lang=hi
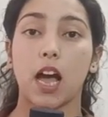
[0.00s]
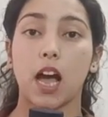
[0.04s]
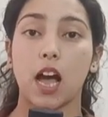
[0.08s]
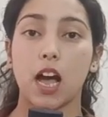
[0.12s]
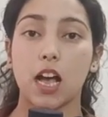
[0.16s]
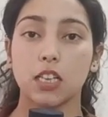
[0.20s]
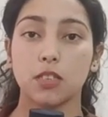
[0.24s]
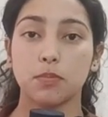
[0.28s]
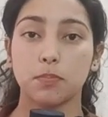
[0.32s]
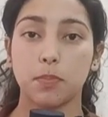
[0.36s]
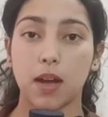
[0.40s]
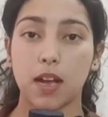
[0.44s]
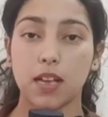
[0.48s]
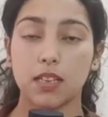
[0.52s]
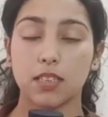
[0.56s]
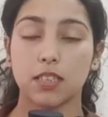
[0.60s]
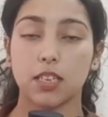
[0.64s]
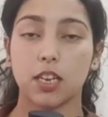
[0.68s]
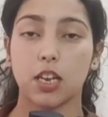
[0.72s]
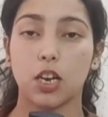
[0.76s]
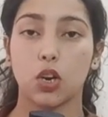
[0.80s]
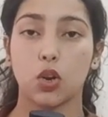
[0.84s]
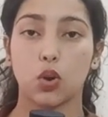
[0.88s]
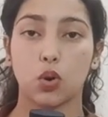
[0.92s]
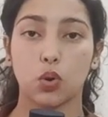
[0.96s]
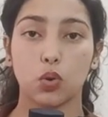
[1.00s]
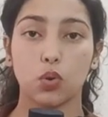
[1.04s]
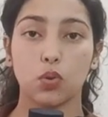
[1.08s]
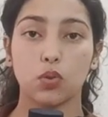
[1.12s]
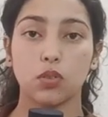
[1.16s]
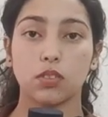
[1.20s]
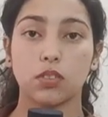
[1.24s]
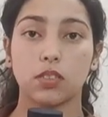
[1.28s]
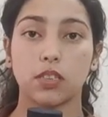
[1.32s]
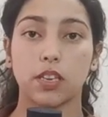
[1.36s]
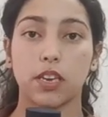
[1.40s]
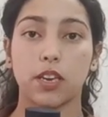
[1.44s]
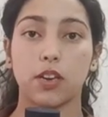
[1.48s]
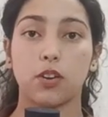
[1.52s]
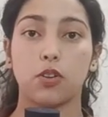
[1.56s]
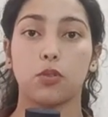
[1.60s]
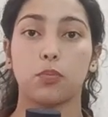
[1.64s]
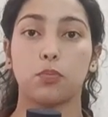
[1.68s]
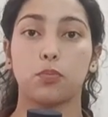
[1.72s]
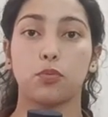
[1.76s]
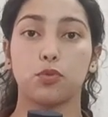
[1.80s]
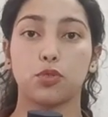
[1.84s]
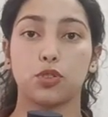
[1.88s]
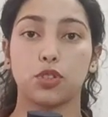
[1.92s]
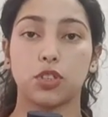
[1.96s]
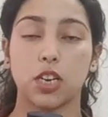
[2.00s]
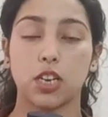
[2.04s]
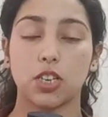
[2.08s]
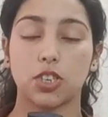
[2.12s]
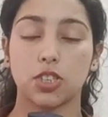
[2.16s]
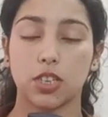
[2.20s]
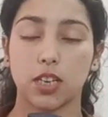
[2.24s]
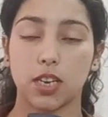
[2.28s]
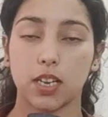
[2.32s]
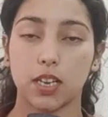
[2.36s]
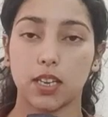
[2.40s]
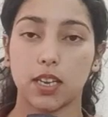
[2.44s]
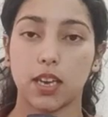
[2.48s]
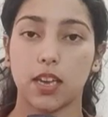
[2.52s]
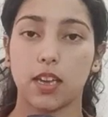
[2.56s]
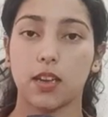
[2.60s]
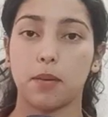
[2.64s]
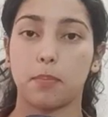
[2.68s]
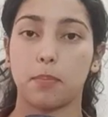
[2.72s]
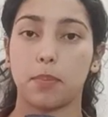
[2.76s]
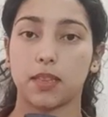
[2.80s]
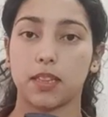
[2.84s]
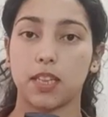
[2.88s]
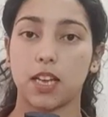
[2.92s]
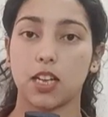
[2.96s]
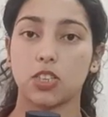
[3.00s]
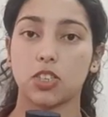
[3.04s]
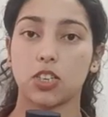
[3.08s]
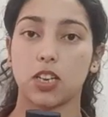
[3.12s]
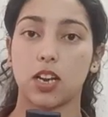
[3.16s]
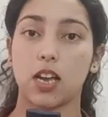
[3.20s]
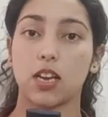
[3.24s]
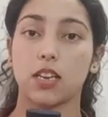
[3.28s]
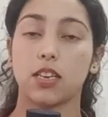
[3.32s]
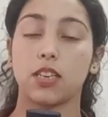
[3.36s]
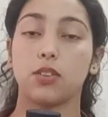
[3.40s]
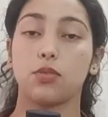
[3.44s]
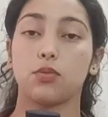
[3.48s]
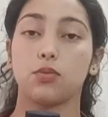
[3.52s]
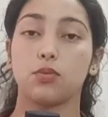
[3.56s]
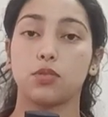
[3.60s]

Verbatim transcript: आसपास के लोगों से और पूछताछ करके यह पता चला कि